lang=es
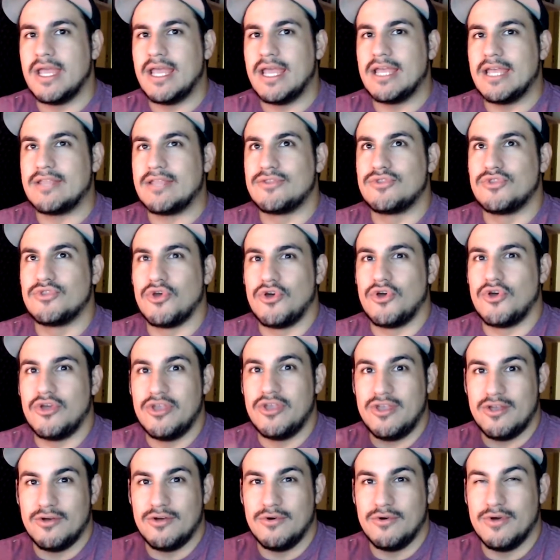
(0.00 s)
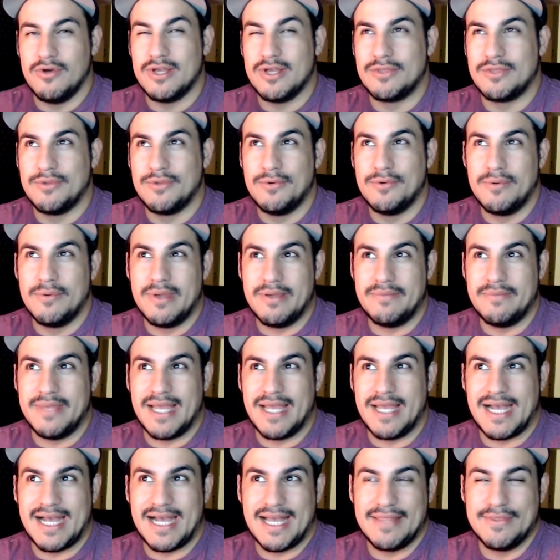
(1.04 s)
estoy o estuve
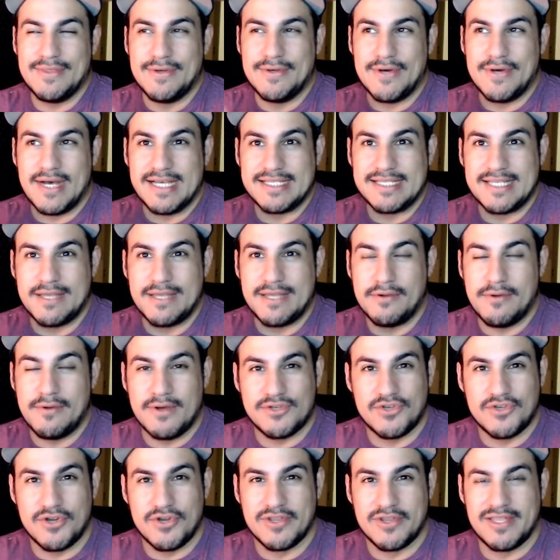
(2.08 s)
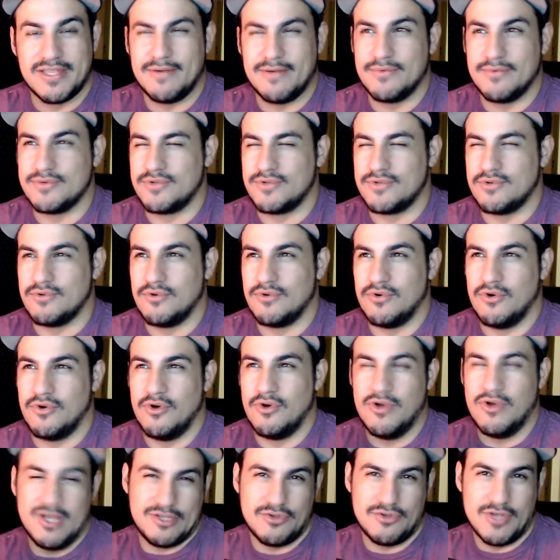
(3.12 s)
viajando hacia Nueva York, diríamos,
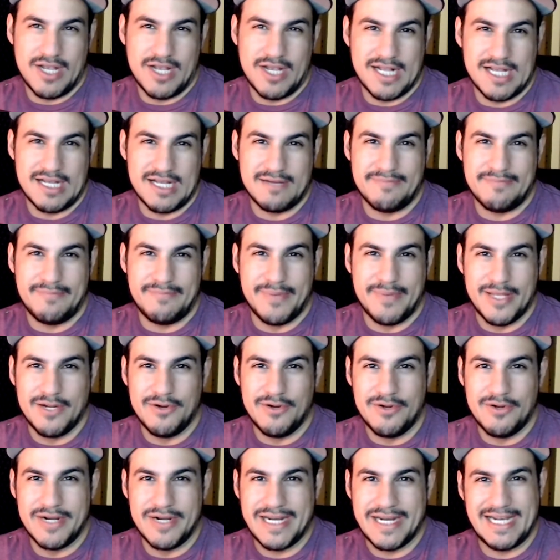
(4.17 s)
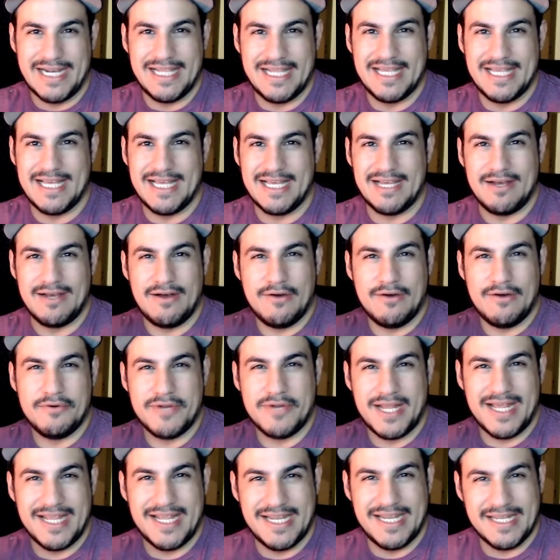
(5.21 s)
hoy estoy acá, pero en realidad
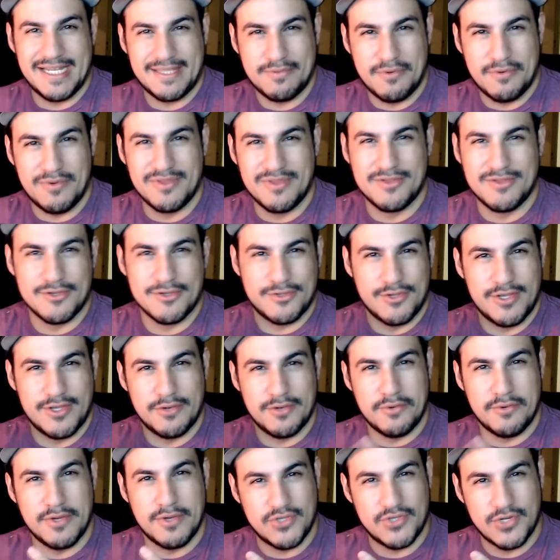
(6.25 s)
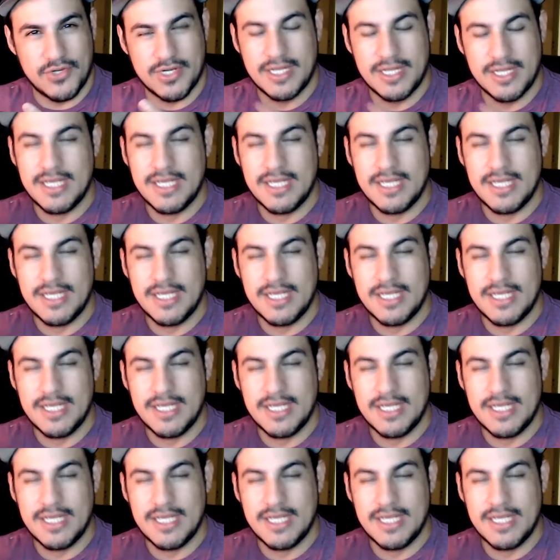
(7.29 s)
ahora en este momento estoy en Nueva York